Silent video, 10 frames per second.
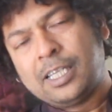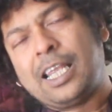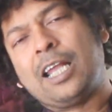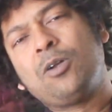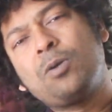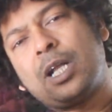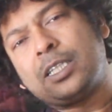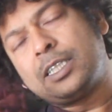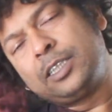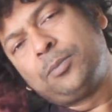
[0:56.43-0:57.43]
কেন
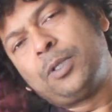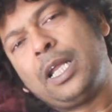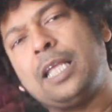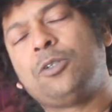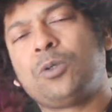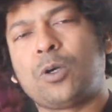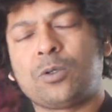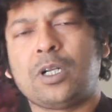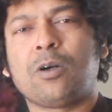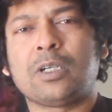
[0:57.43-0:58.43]
রাজার জীবনে এই
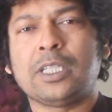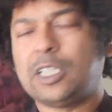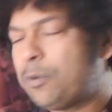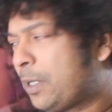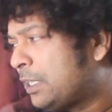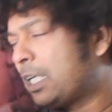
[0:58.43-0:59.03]
দুর্ঘটনা ঘটাইতে হবে